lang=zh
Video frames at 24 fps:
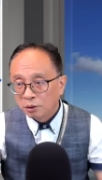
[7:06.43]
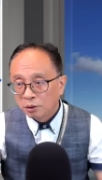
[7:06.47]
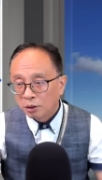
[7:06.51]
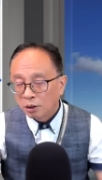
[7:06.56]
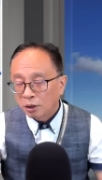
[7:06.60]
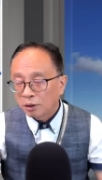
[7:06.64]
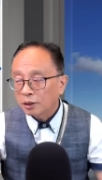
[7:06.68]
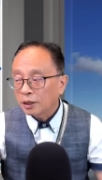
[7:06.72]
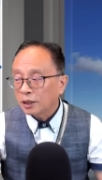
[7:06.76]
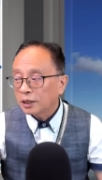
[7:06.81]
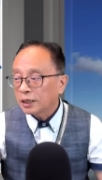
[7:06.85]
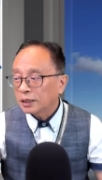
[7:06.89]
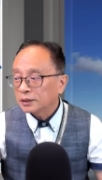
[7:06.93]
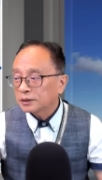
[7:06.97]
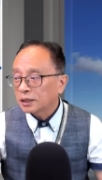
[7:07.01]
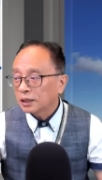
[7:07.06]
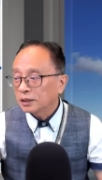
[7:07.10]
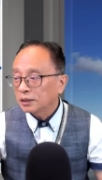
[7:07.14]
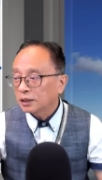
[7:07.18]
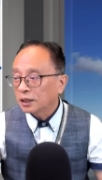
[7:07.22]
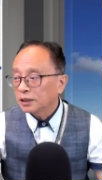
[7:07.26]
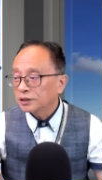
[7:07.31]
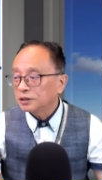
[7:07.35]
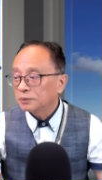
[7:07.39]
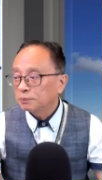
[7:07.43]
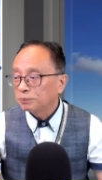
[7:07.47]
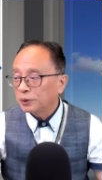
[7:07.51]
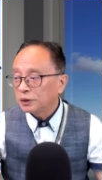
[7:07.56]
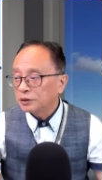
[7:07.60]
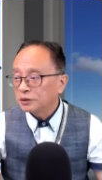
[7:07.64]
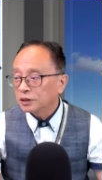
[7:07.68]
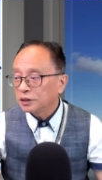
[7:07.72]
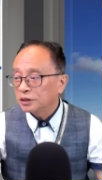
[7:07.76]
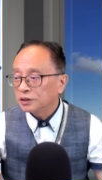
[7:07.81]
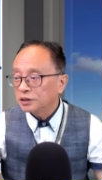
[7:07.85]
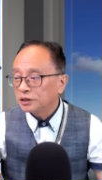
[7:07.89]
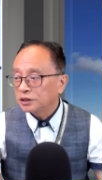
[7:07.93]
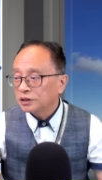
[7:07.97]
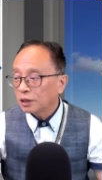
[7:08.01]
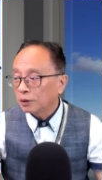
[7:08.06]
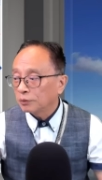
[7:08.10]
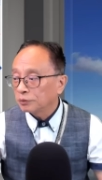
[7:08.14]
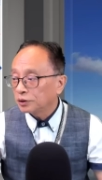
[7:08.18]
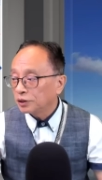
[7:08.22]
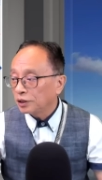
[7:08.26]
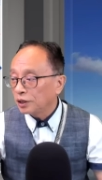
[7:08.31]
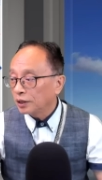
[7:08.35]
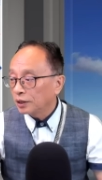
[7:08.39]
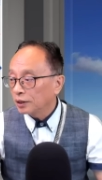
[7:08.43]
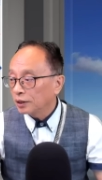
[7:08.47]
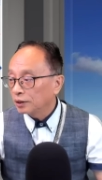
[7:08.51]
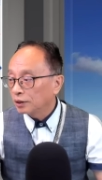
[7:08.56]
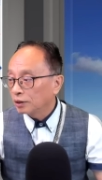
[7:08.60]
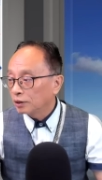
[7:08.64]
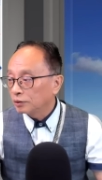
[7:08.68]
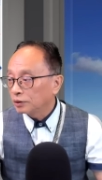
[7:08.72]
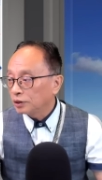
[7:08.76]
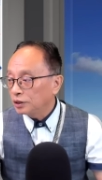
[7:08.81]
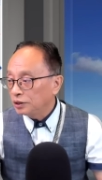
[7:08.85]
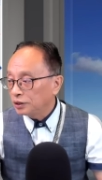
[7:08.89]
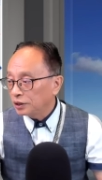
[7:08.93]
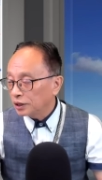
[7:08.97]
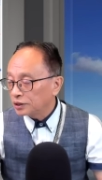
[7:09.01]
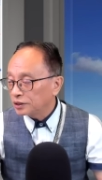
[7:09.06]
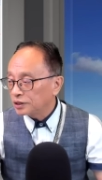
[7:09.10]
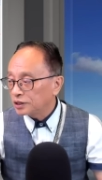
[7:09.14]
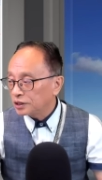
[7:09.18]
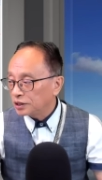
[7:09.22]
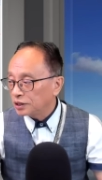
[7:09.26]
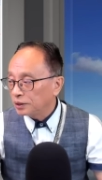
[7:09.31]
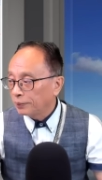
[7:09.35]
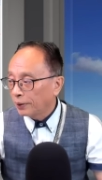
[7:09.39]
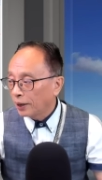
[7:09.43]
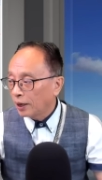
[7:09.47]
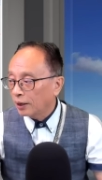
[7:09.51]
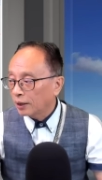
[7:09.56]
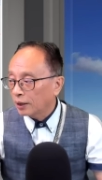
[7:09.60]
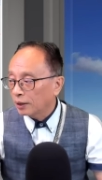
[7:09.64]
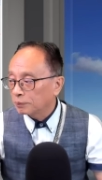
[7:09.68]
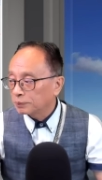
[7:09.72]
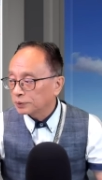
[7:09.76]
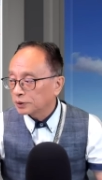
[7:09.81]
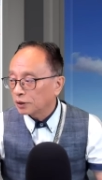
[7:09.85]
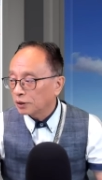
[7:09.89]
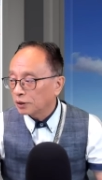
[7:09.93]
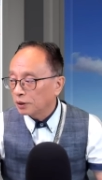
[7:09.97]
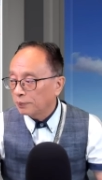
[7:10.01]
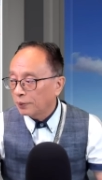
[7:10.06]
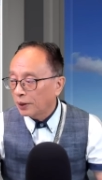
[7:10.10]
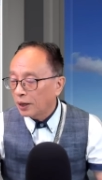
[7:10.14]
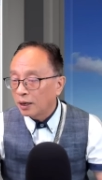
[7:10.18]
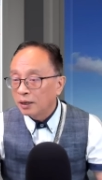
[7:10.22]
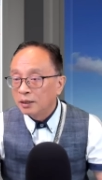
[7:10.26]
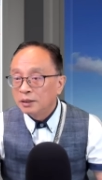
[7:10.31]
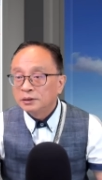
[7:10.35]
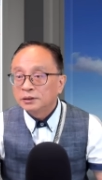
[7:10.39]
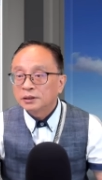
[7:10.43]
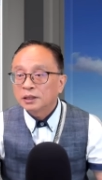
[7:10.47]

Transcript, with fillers: 后来拉上来变成小跌哦，零点七趴啦，不到一趴。